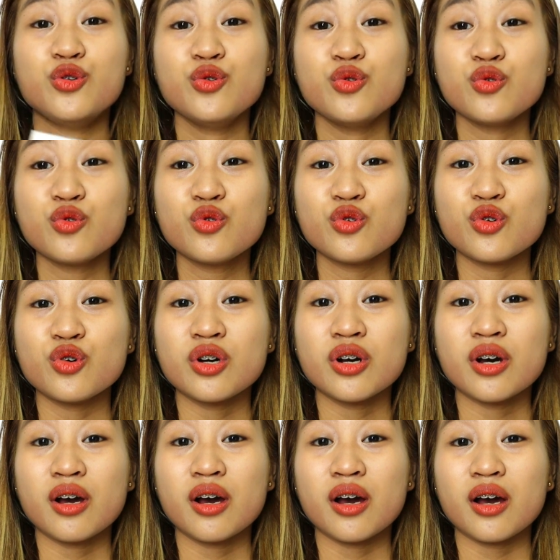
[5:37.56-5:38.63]
yung
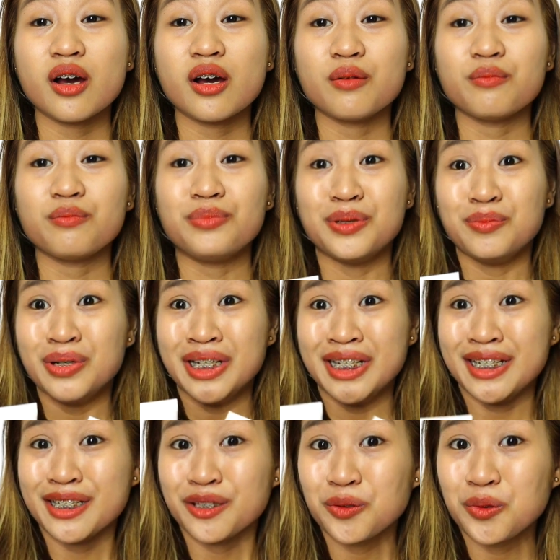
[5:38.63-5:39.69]

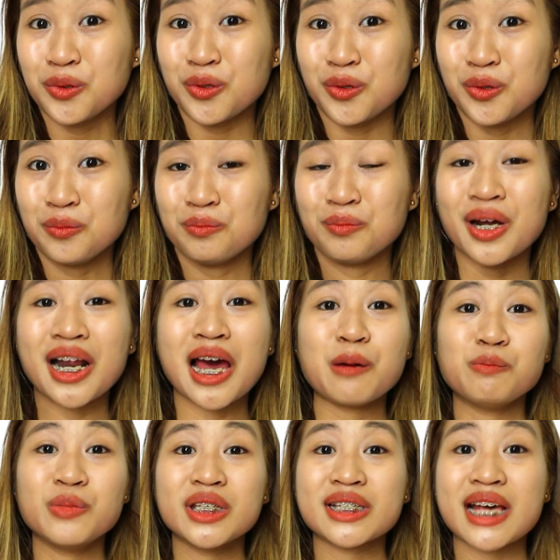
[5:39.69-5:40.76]
bibili nito.
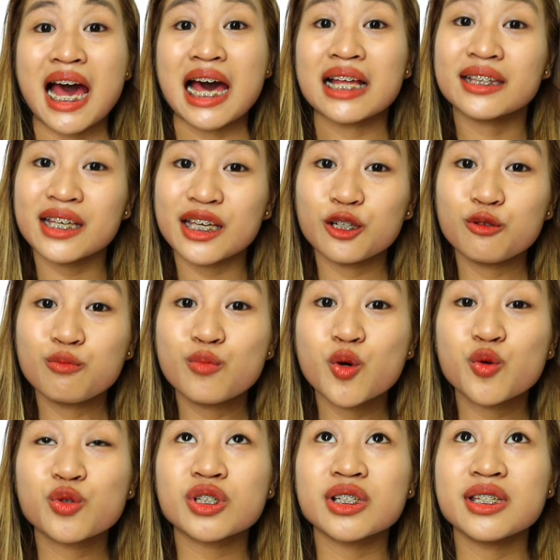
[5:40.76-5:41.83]
Marami sa atin,
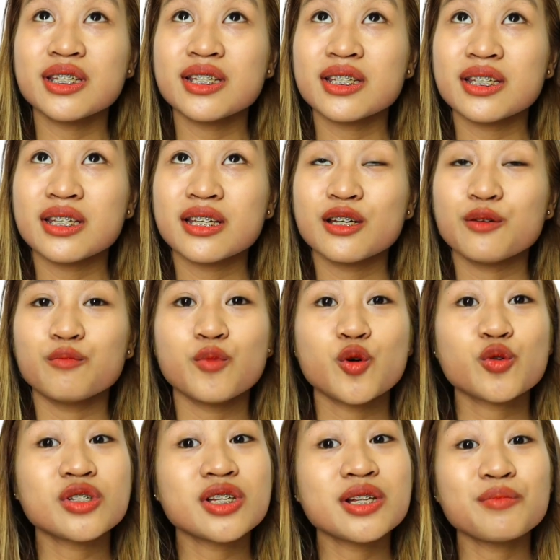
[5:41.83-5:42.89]
mostly
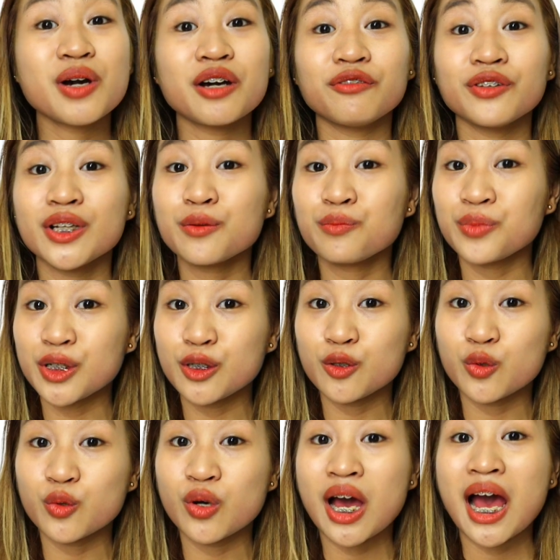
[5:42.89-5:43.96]
mostly ng mga
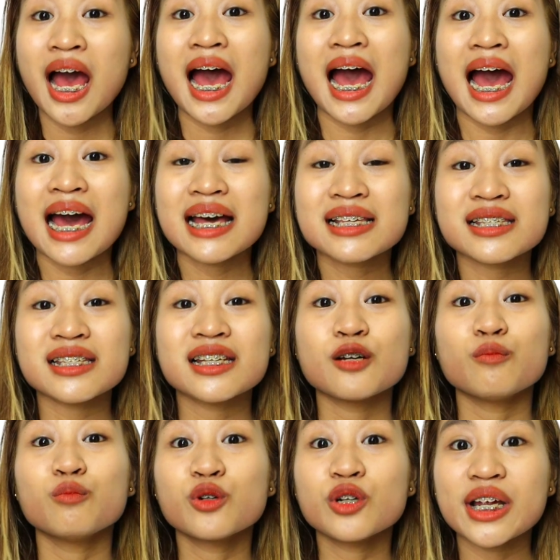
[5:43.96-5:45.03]
Filipino has
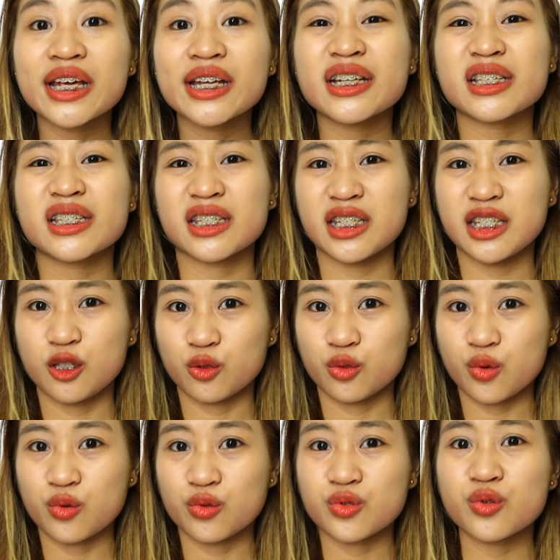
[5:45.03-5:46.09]
morena skin
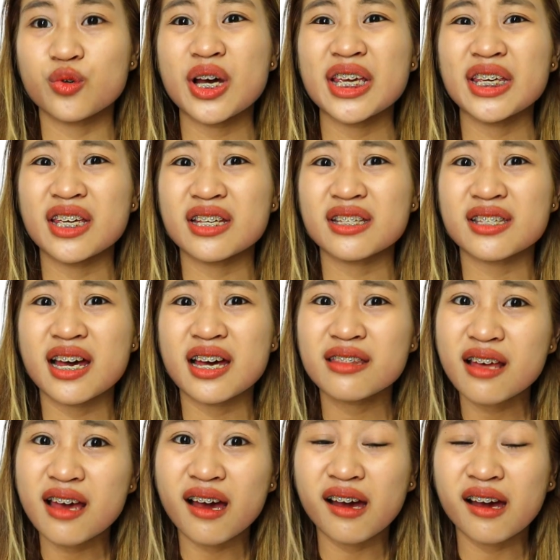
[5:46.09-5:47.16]
tone. So, I guess,
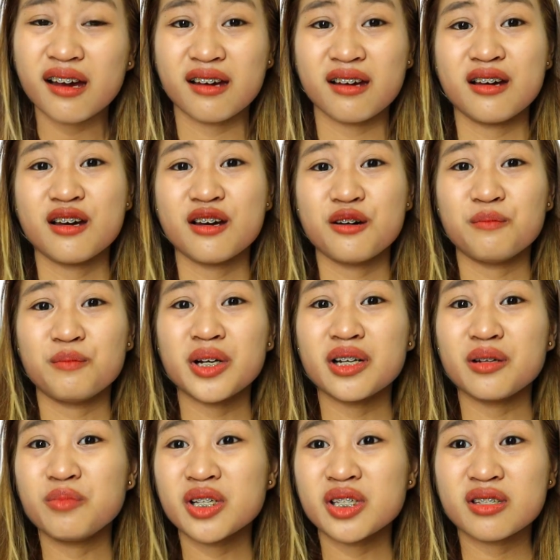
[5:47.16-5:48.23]
sana
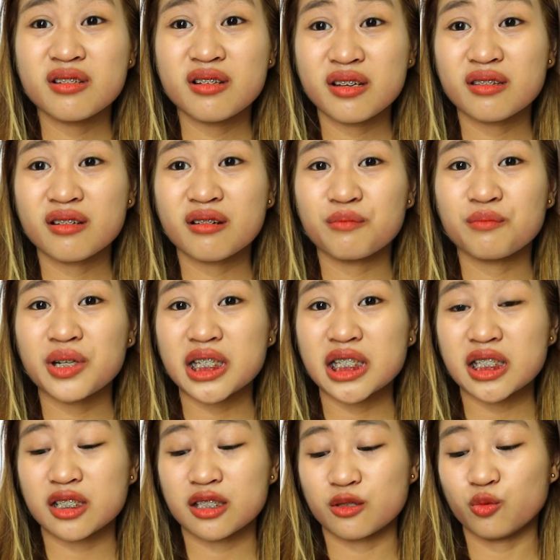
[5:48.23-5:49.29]
maglabas sila ng
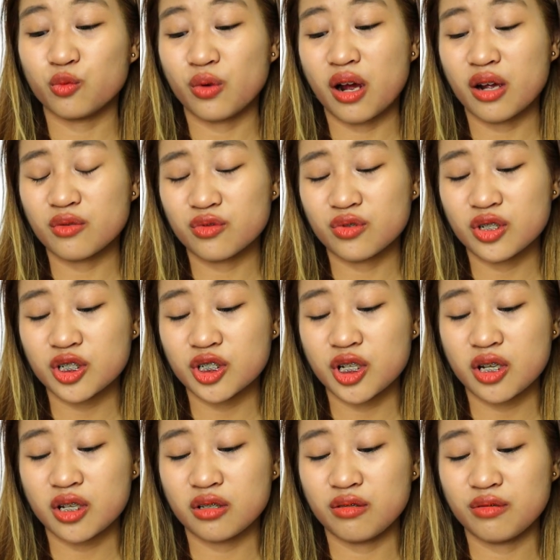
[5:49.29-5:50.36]
mas, ano na
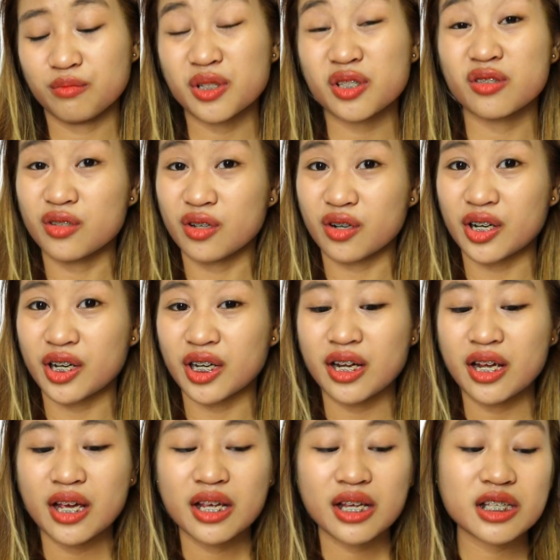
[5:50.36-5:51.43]
shade, mas dark.
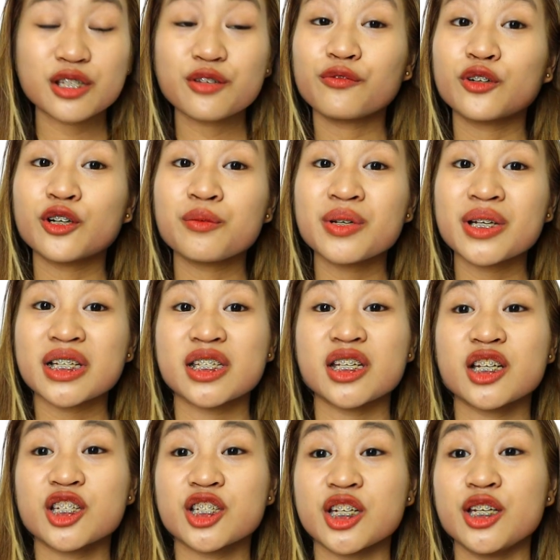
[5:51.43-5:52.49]
Kasi for me
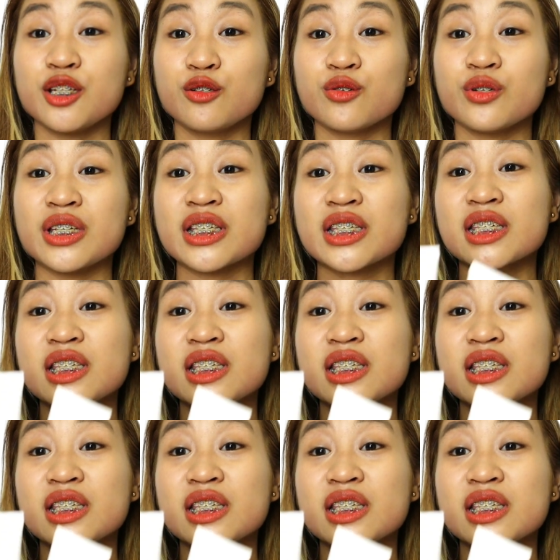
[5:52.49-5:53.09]
kasi, ang shade ko is